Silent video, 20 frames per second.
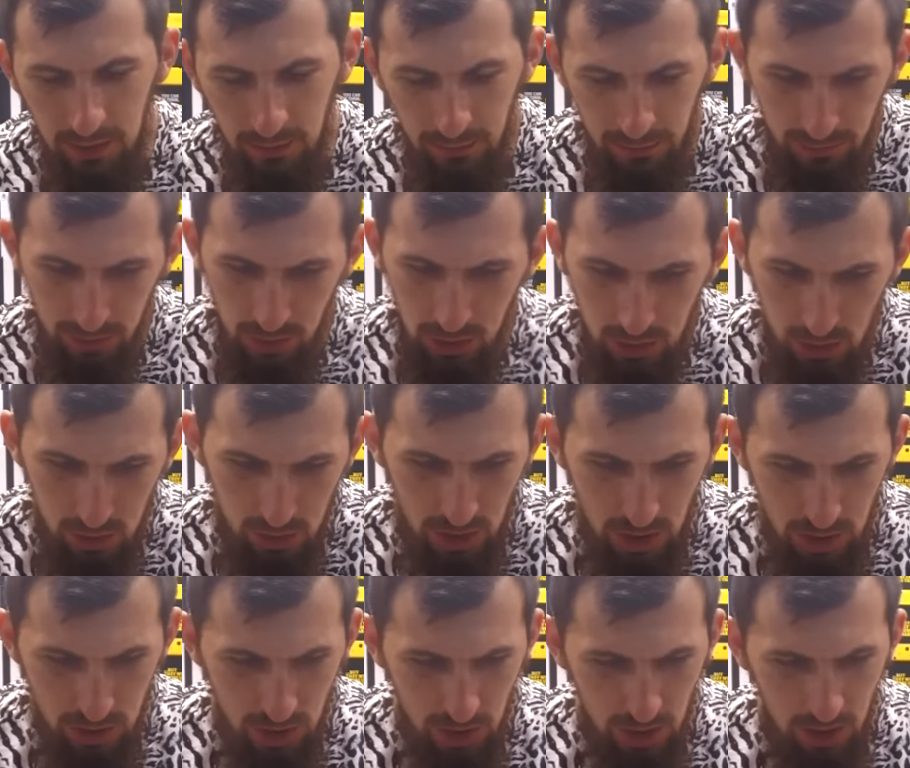Tam w Nitro
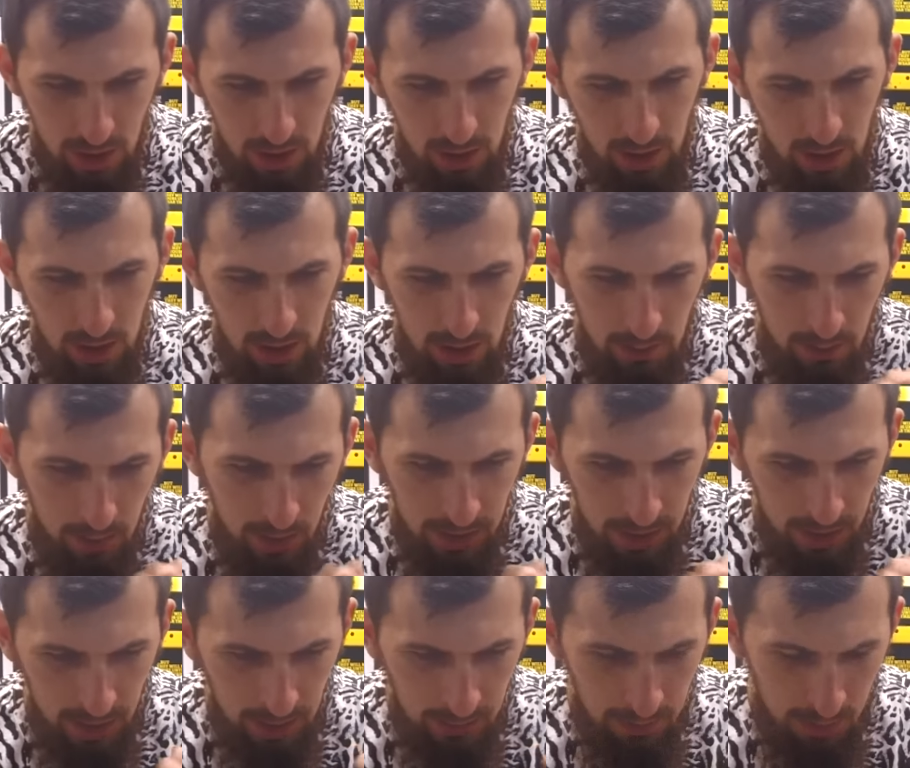Charge y,
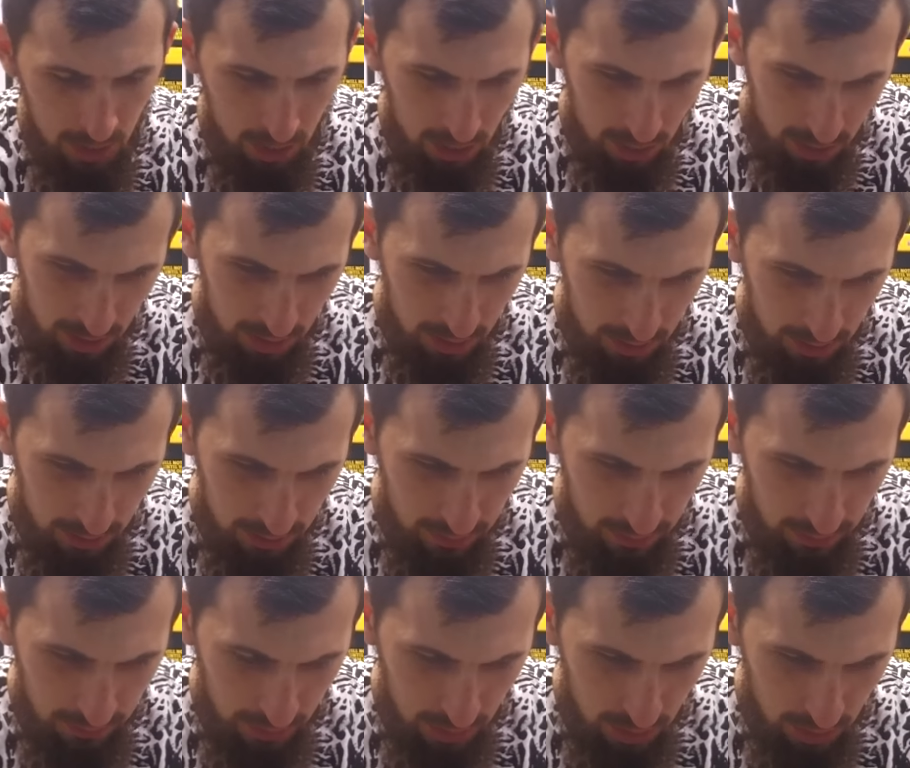była taka myśl
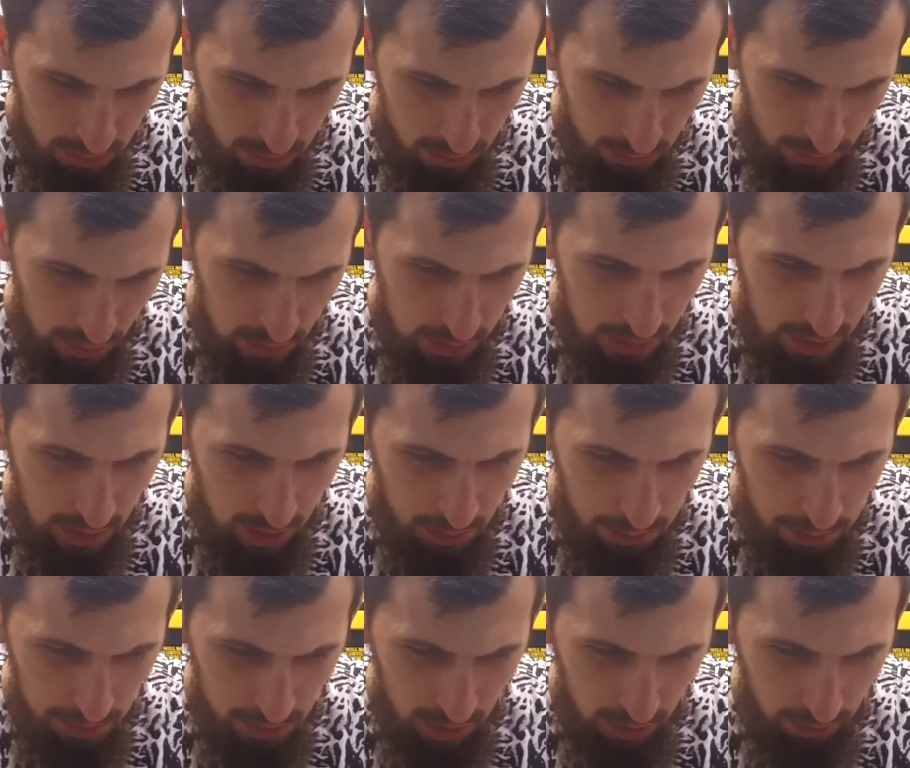właśnie mówiąca
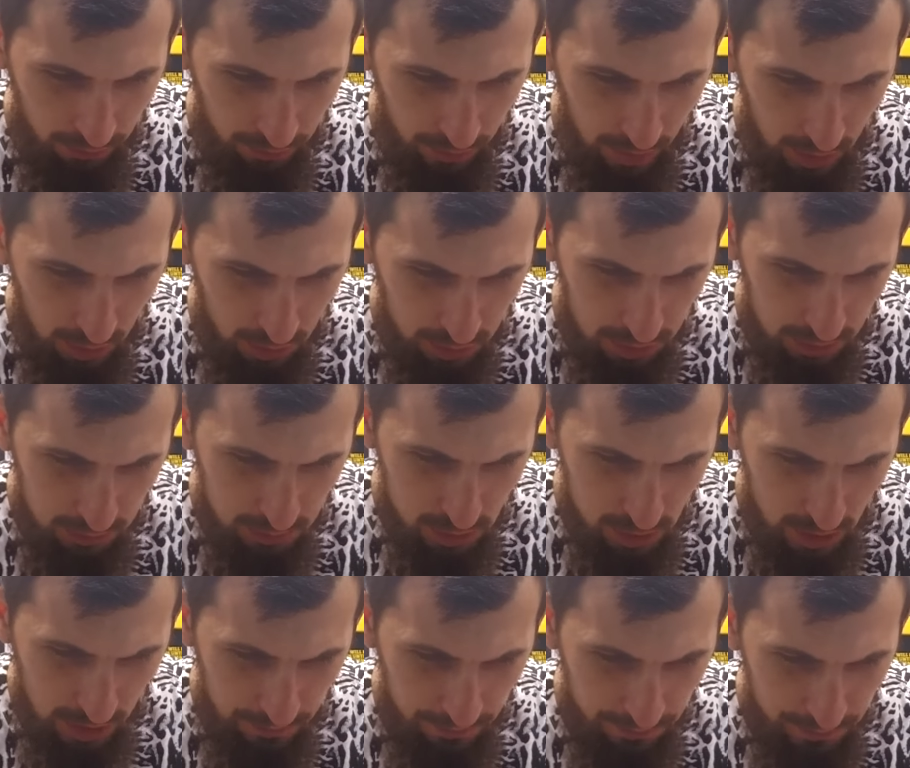o podeszwie, o
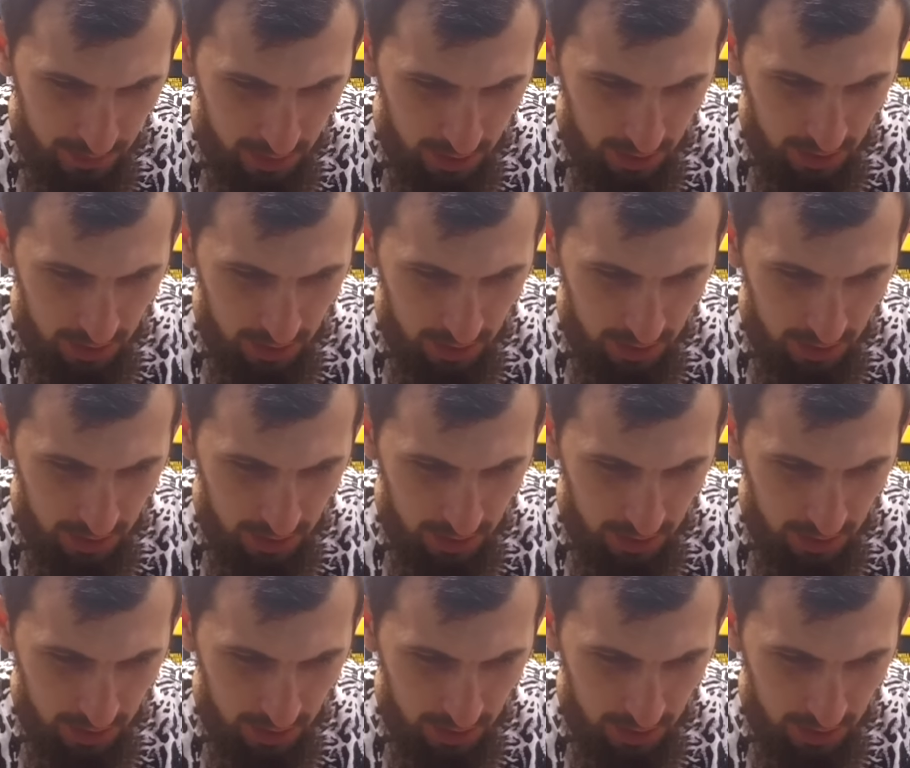tym, że